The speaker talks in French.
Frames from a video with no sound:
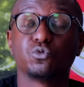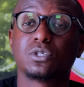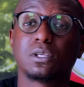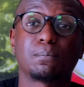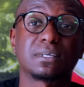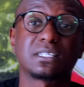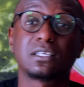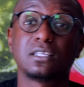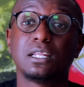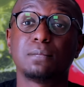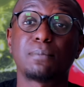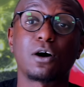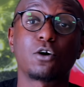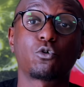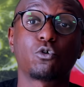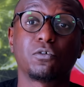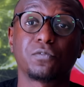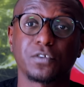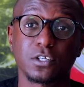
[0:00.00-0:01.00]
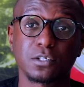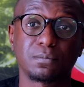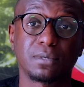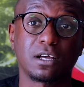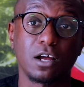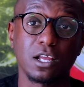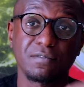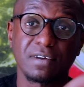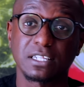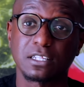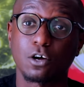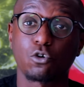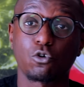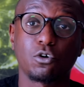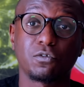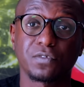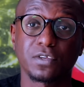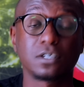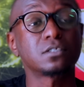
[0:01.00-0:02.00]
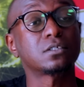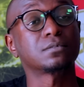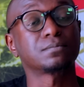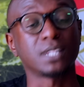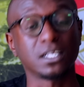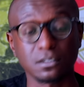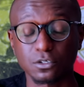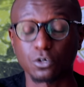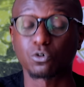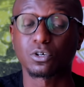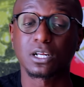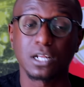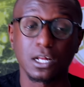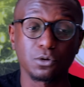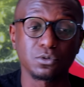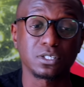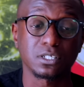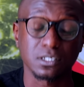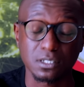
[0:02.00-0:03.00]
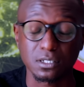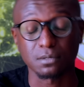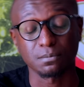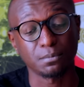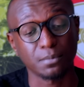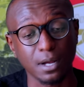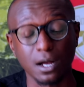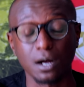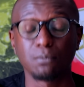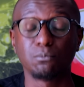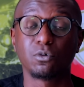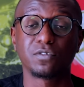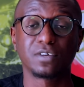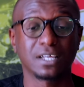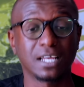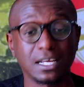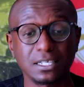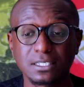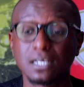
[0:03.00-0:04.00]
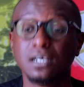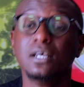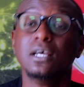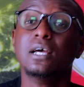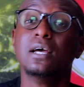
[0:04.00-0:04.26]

C'est parce qu'il n'est pas en confiance. Mais quand il va être en confiance, parce qu'on en a aussi, c'est pas un mauvais gardien,